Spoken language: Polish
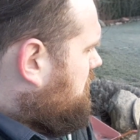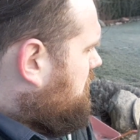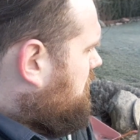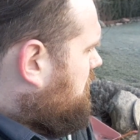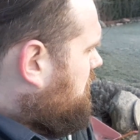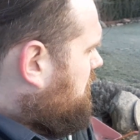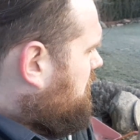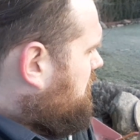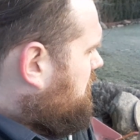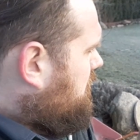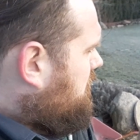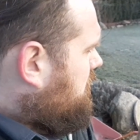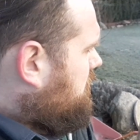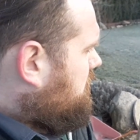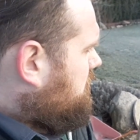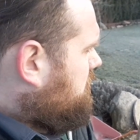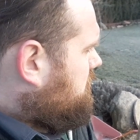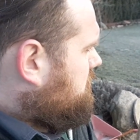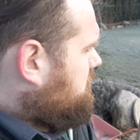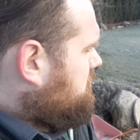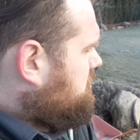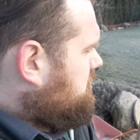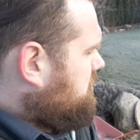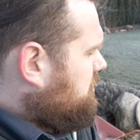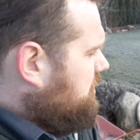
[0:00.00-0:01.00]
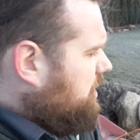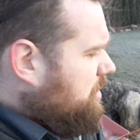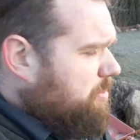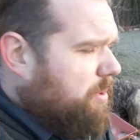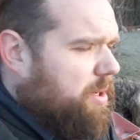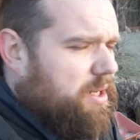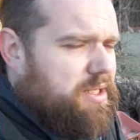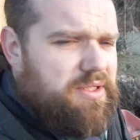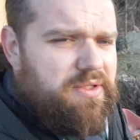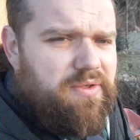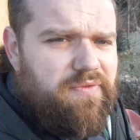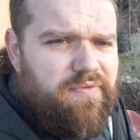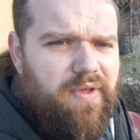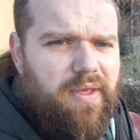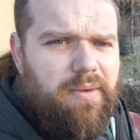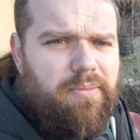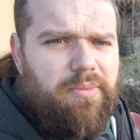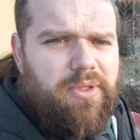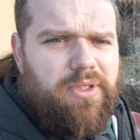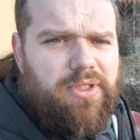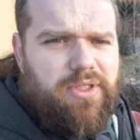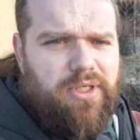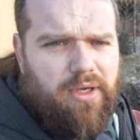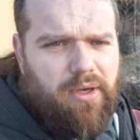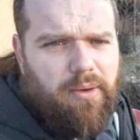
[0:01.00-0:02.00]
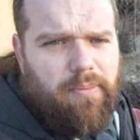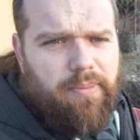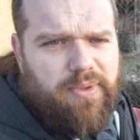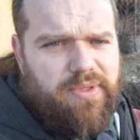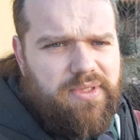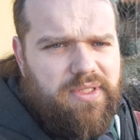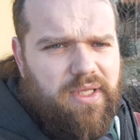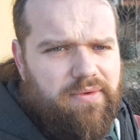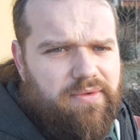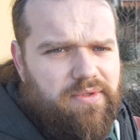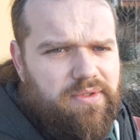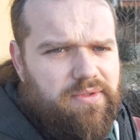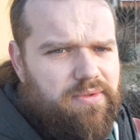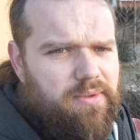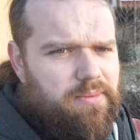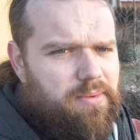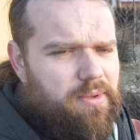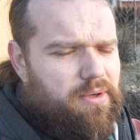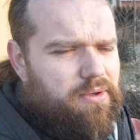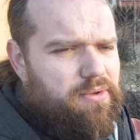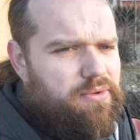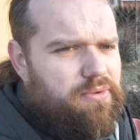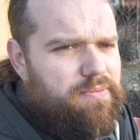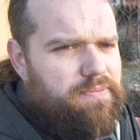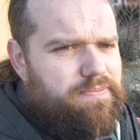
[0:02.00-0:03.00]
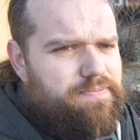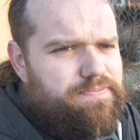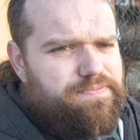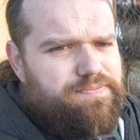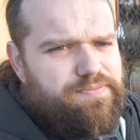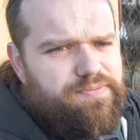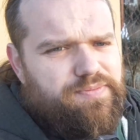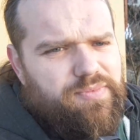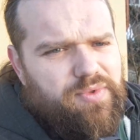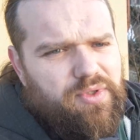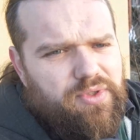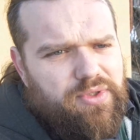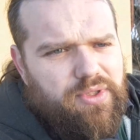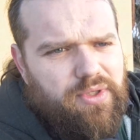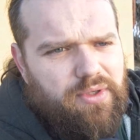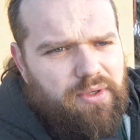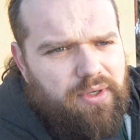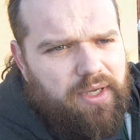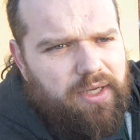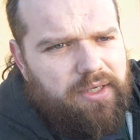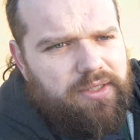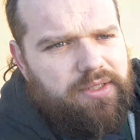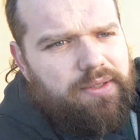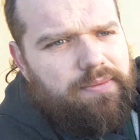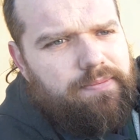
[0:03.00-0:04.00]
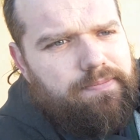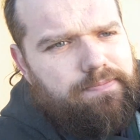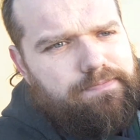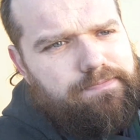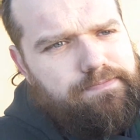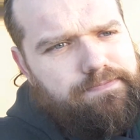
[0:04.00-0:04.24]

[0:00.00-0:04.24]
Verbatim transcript: ale nie bardzo wiem, gdzie go postawić w tym roku. To się okaże.